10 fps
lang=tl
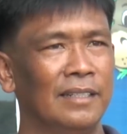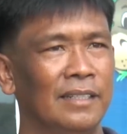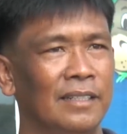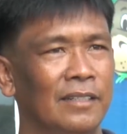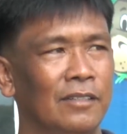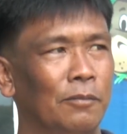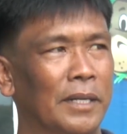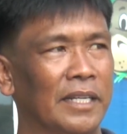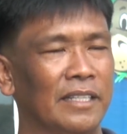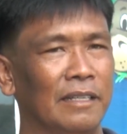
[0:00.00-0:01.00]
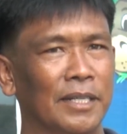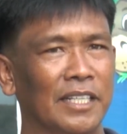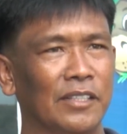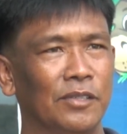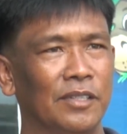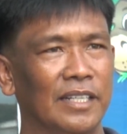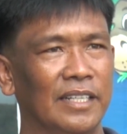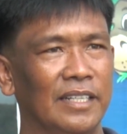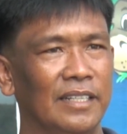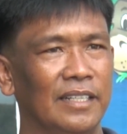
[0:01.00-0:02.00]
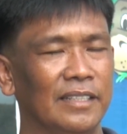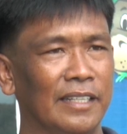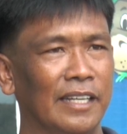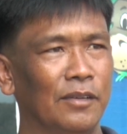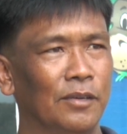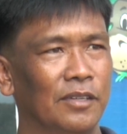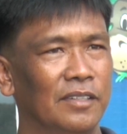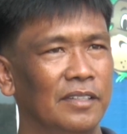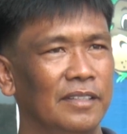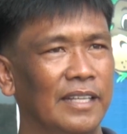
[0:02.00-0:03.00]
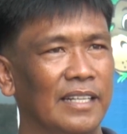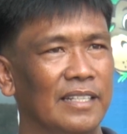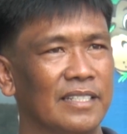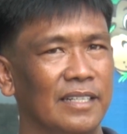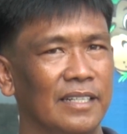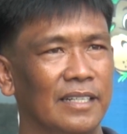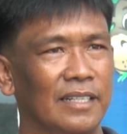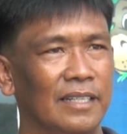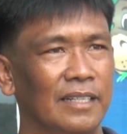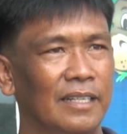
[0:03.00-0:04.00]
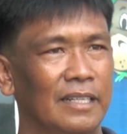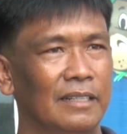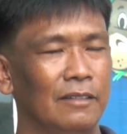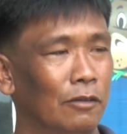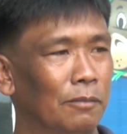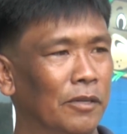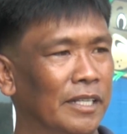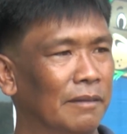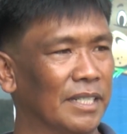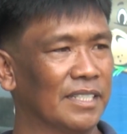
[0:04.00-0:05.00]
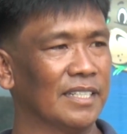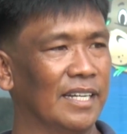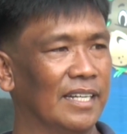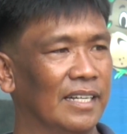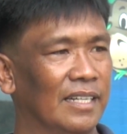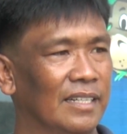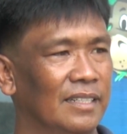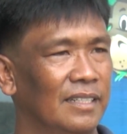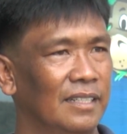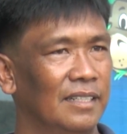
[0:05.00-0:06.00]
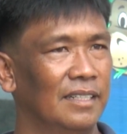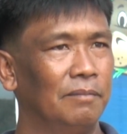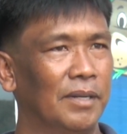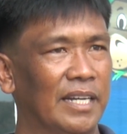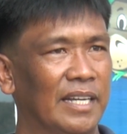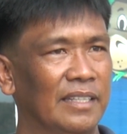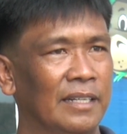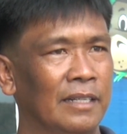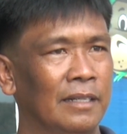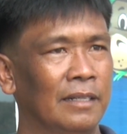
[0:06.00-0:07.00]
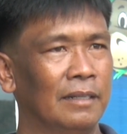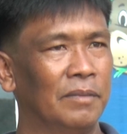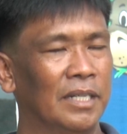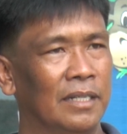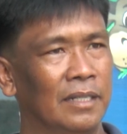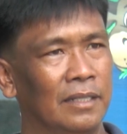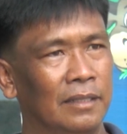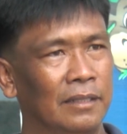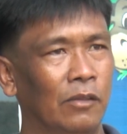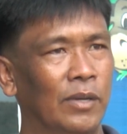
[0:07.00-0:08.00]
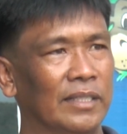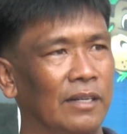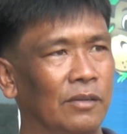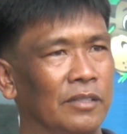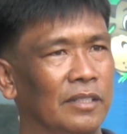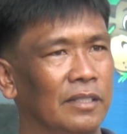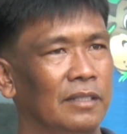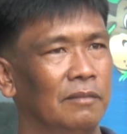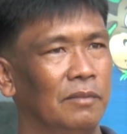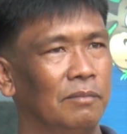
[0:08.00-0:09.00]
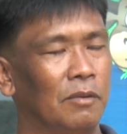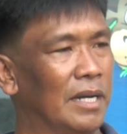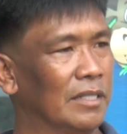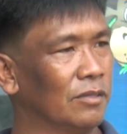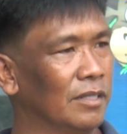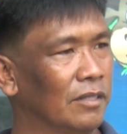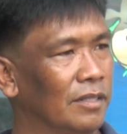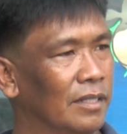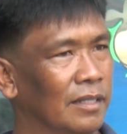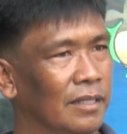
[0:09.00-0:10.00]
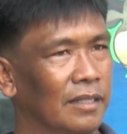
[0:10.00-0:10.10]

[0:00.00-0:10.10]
Ang kooperatibang ito ay tinayo dahil sa grupo ng magsasaka. Pagkaraan ng mga dalawang taon, pumasok ngayon ang